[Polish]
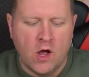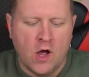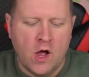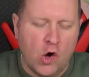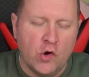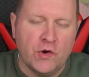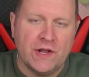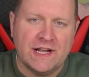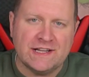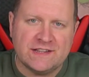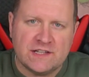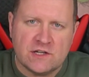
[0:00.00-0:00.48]

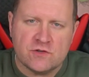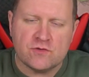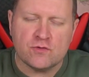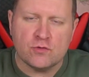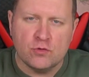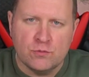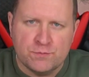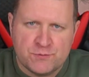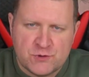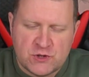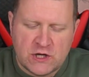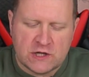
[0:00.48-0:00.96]
One też
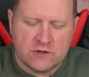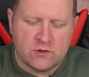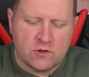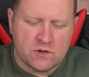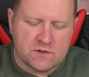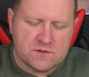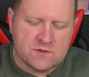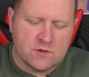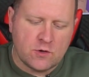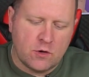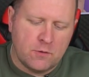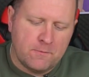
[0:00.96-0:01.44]

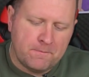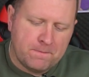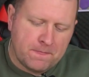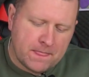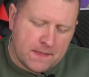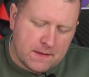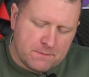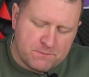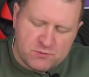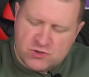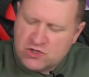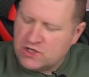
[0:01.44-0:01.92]
uprzednio są
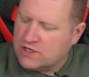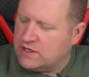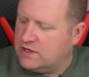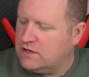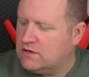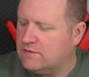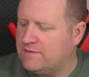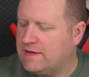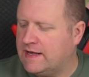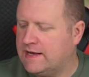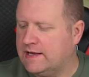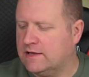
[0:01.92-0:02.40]

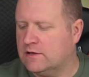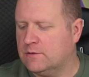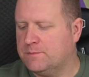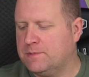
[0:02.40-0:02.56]
przygrillowane,